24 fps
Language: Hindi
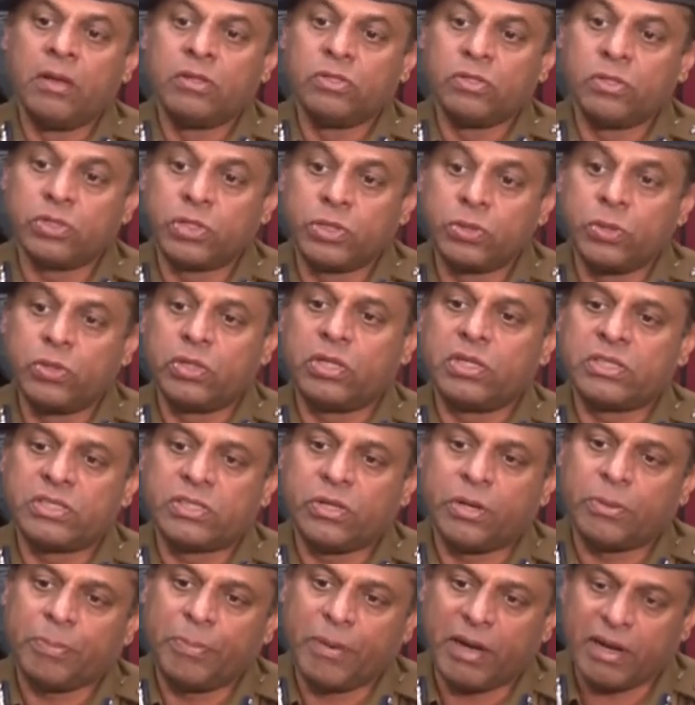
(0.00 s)
जो शूटर्स
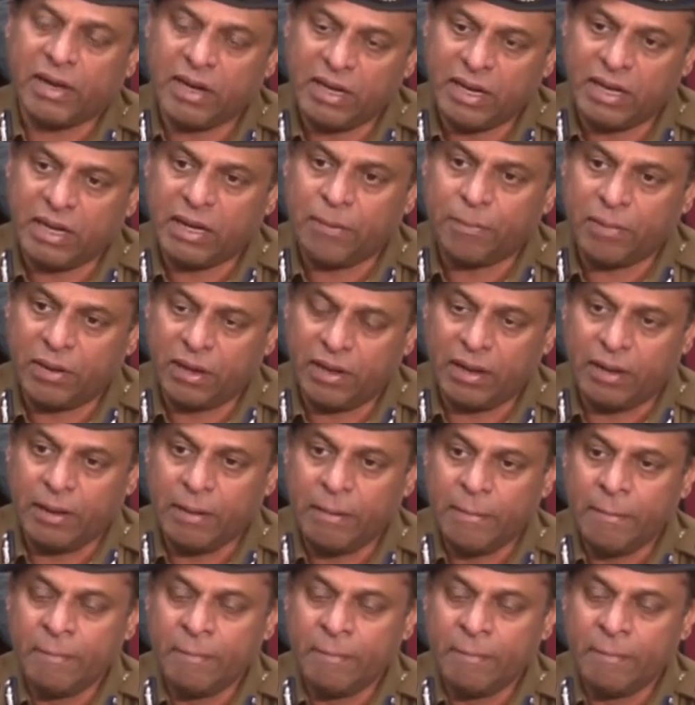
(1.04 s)
को पकड़ने के पहले